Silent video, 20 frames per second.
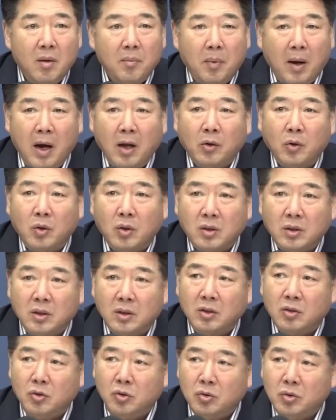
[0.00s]
바로
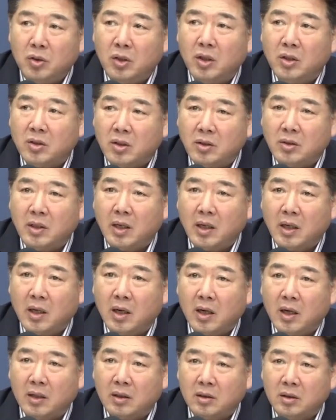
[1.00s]
그런 6.25
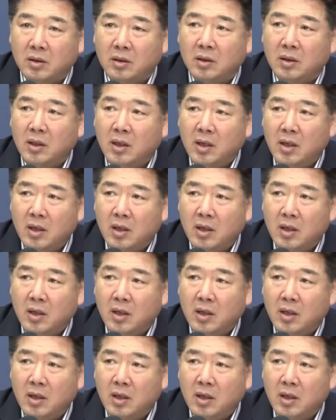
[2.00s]
전쟁과 같은